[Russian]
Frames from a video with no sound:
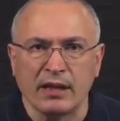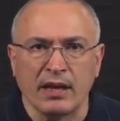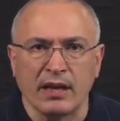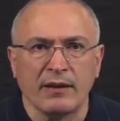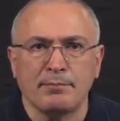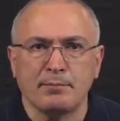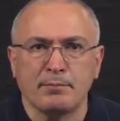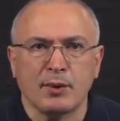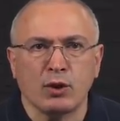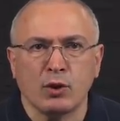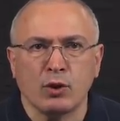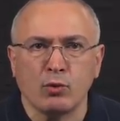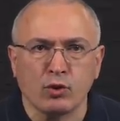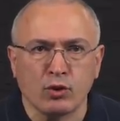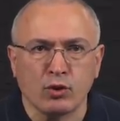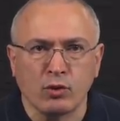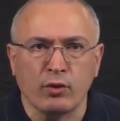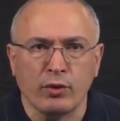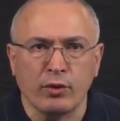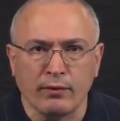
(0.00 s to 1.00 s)
И в
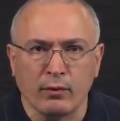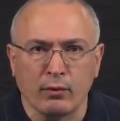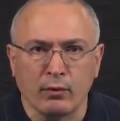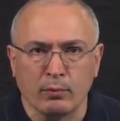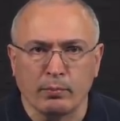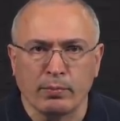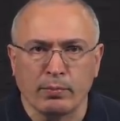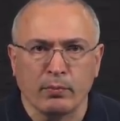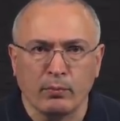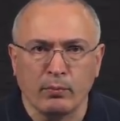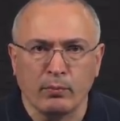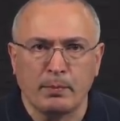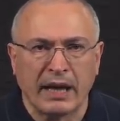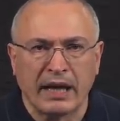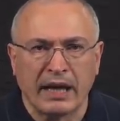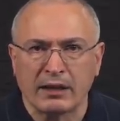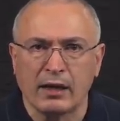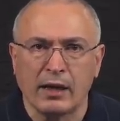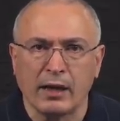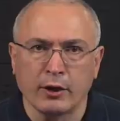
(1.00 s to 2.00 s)
психушку его
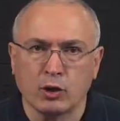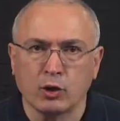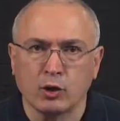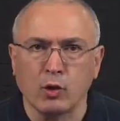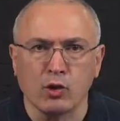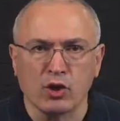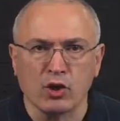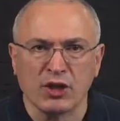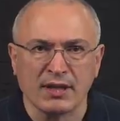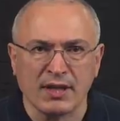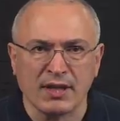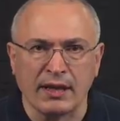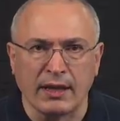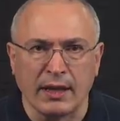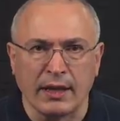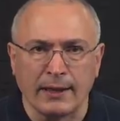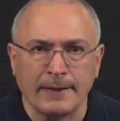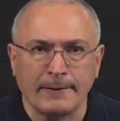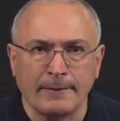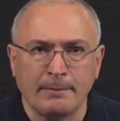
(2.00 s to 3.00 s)
упрятали тоже за
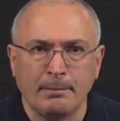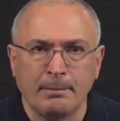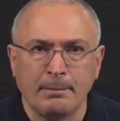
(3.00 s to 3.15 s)
них.